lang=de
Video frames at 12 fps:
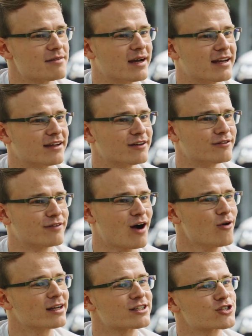Meine
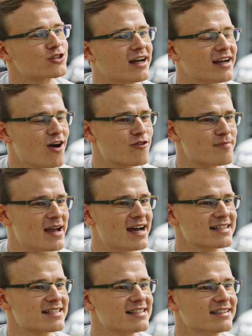Frau hat es schon lange auf dem
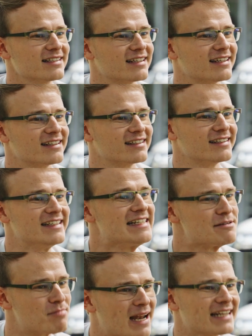Herzen, äh, in
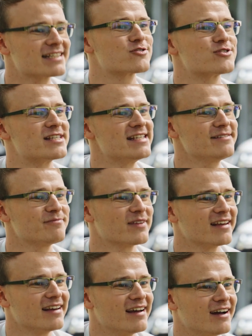die Platte zu ziehen
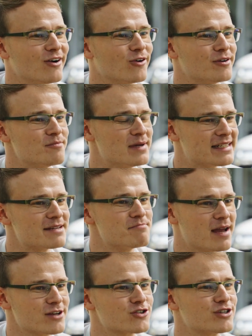und mit den
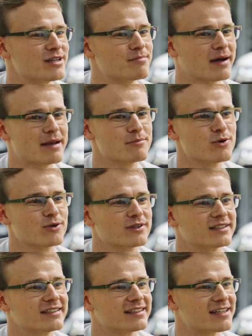Menschen im
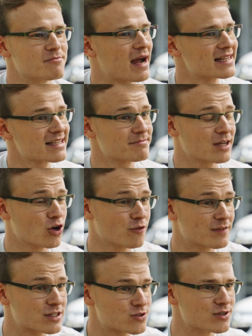Brennpunkt gemeinsam da
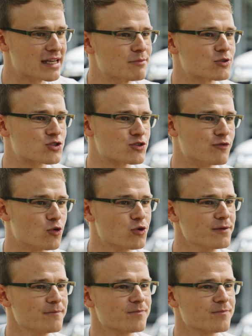irgendwie zu leben und zu wohnen.